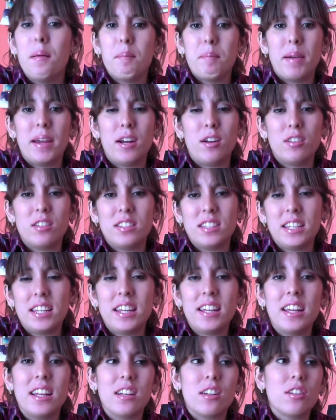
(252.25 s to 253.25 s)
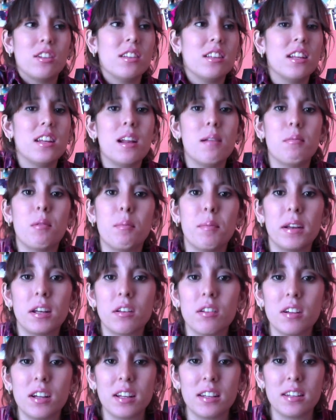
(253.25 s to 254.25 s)
Pero sí, y entonces en el
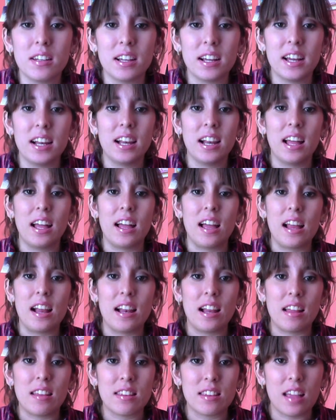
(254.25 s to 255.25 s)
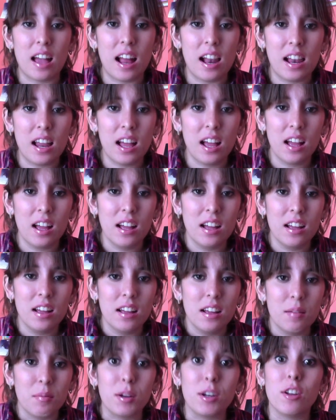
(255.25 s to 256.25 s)
momento que están en la, en la sala,
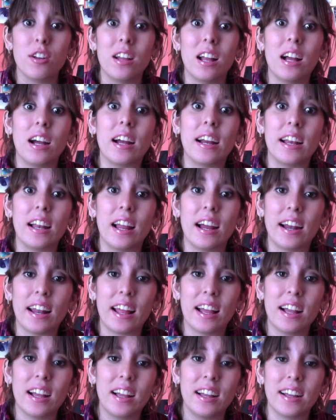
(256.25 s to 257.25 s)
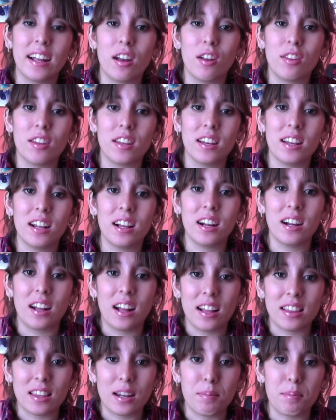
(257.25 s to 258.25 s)
bueno, en la, granja que lo tienen
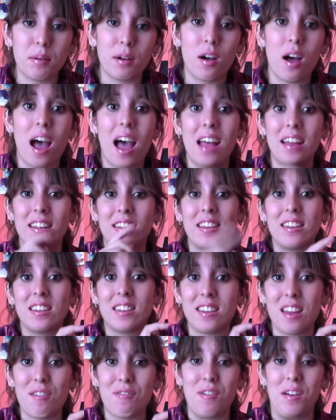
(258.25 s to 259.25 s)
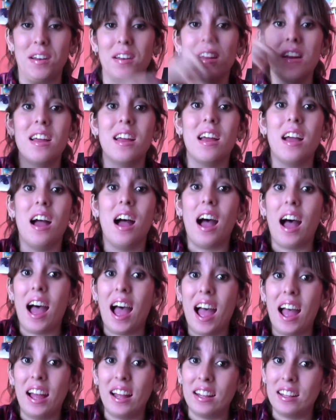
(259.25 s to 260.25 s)
atrapado a Stefan,
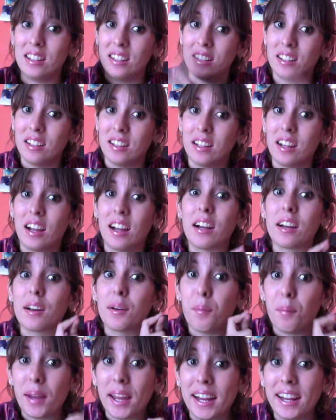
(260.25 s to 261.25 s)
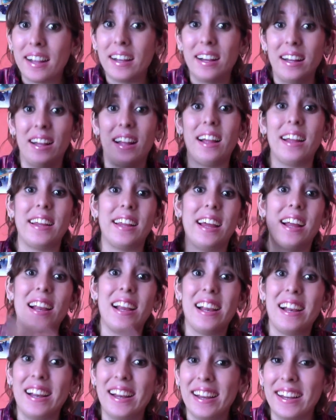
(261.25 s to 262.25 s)
a, Rebeca y a
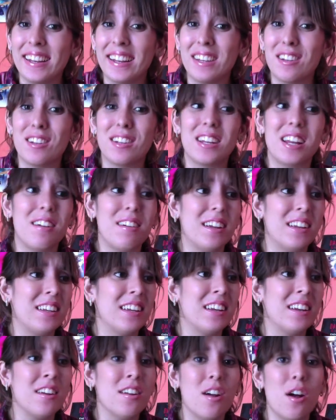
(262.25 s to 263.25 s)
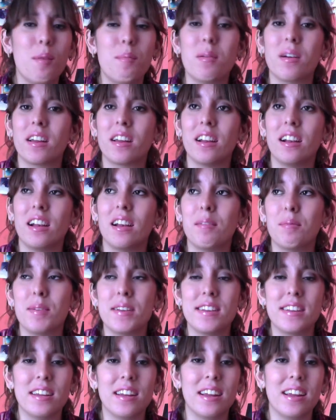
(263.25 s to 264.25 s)
Elena, yo estaba así, no, porque el
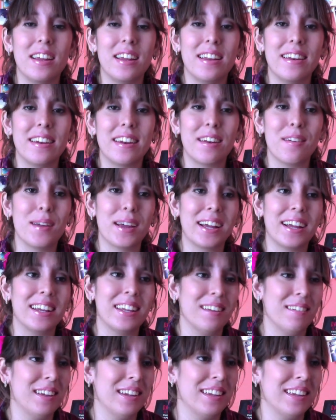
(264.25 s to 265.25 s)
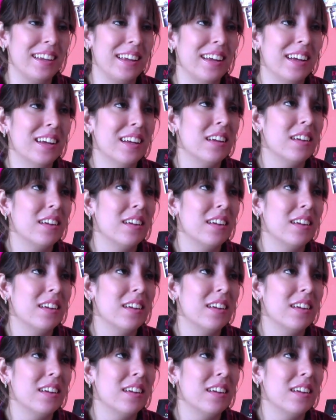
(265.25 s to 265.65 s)
pinche es Rebeca estaba así de,